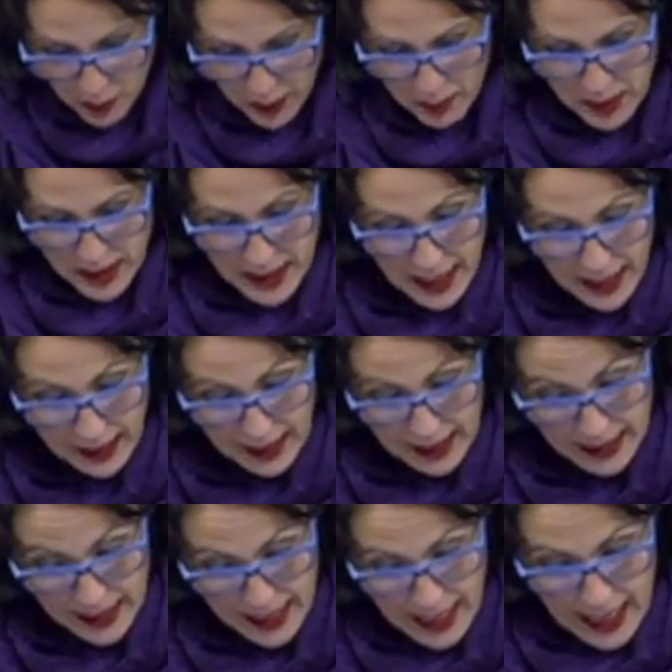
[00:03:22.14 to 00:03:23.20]
para
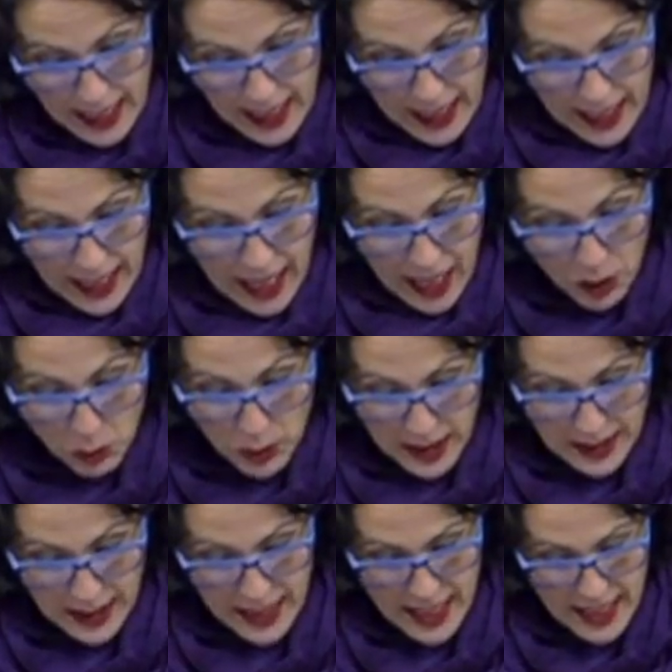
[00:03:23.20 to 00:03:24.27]
pensarlas.
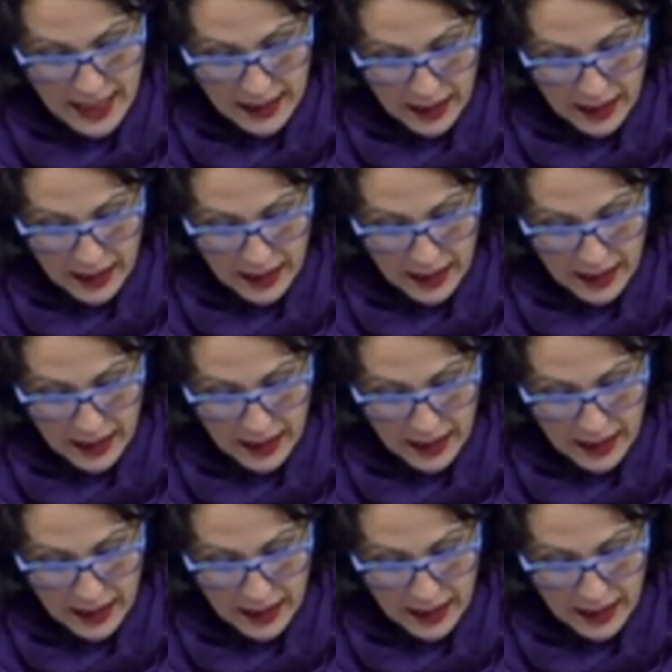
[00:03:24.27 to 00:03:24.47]
Algunas de ellas